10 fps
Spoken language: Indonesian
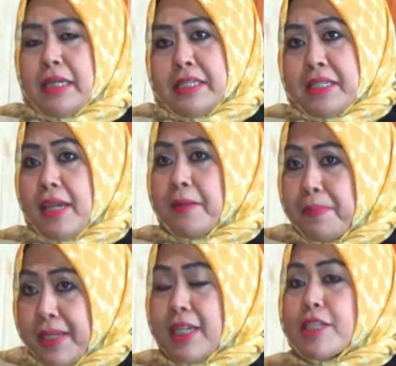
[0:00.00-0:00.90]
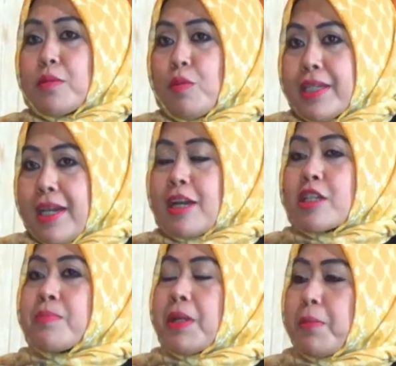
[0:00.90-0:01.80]
saya pikir semuanya
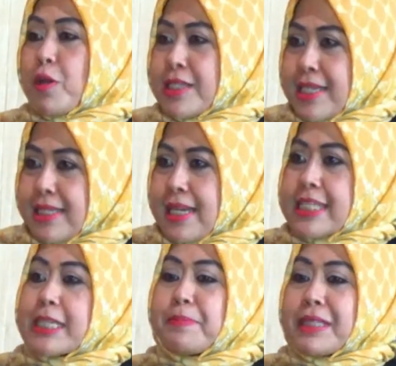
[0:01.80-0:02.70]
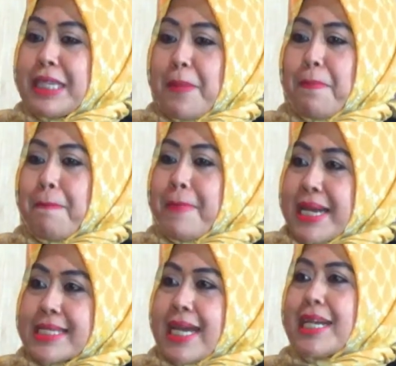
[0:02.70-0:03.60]
harus berproses ya. Setiap mm -hmm.
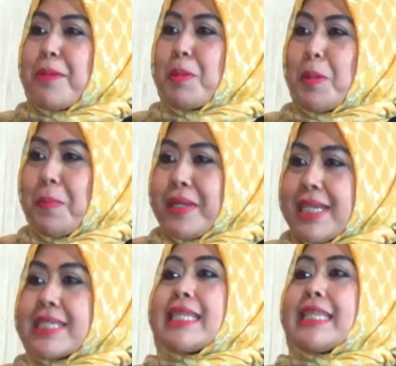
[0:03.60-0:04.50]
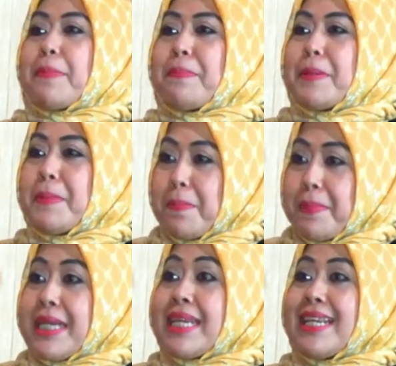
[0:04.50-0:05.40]
masa ada pemimpinnya, setiap
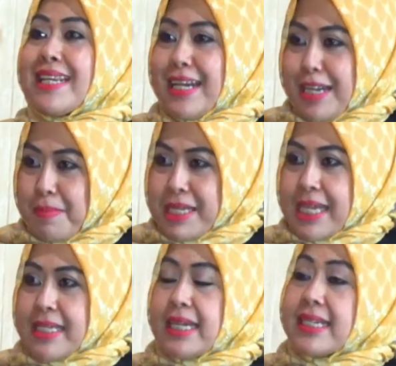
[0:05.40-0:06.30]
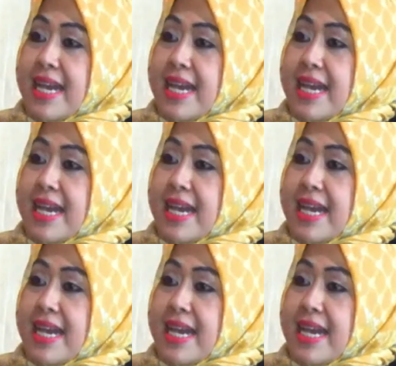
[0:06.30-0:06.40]
pemimpin, pemimpin ada, masanya. ada masanya.